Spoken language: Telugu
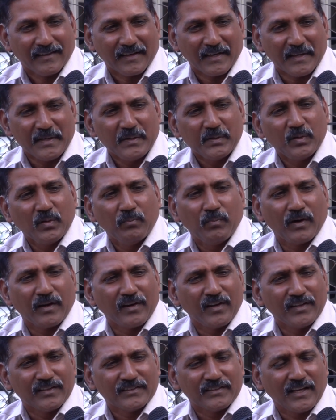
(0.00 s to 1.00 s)
రైతు
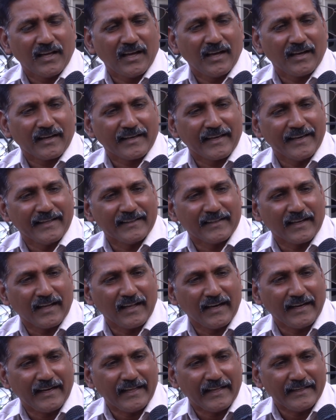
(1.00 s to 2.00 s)
భరోసా
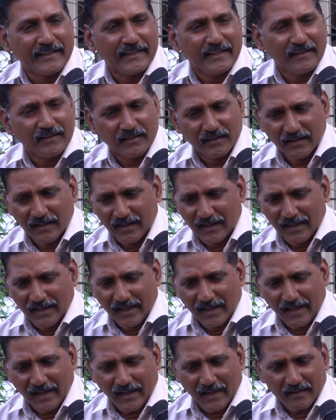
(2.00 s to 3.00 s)
కేంద్రాలు అనేవి
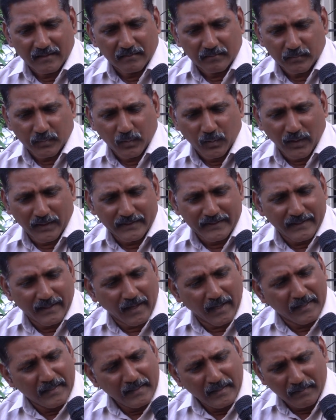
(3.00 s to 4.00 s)
ఇప్పుడు ఈ
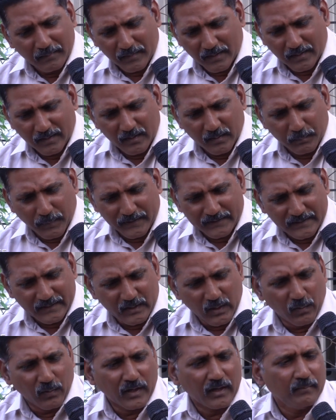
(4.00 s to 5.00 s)
అన్ని ప్రతి
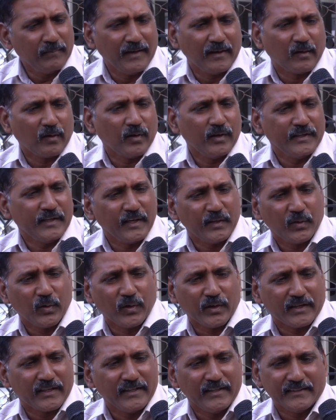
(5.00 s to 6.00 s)
గవర్నమెంట్లో ఏదో
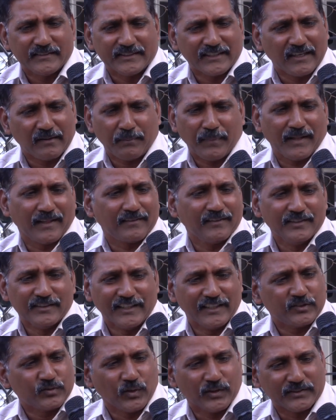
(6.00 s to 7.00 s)
ఒకటి చిన్న పథకం
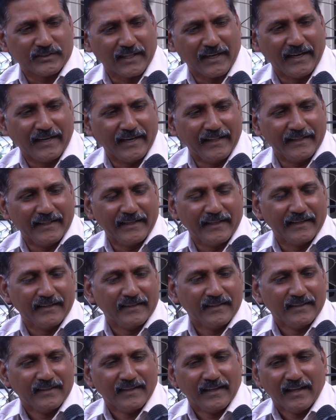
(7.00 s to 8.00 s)
తీసుకొస్తారండి అది
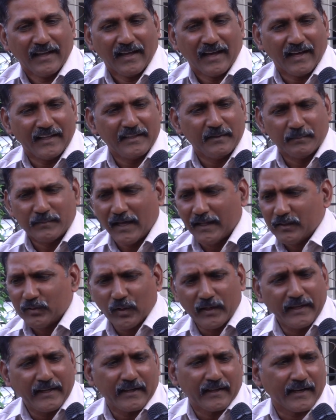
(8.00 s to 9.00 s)
అది
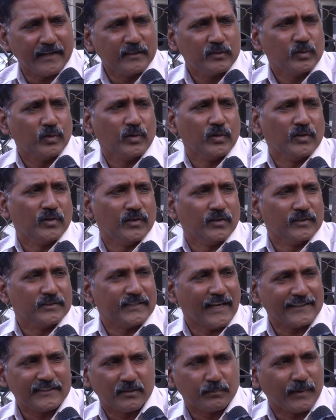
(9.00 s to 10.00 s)
దాంతో ఇక రైతు
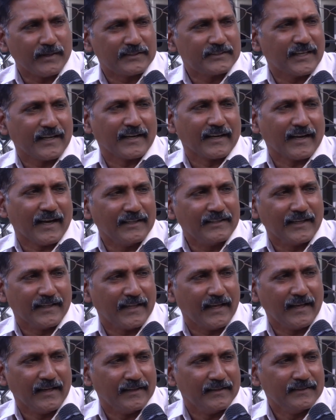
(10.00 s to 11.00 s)
శాశ్వత పరిష్కారం కాదు
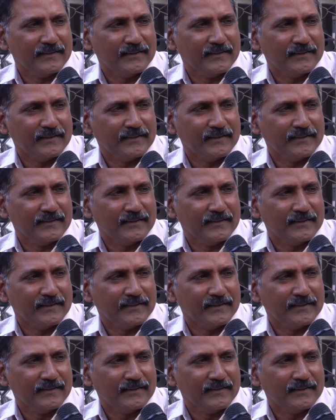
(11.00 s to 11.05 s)
కదా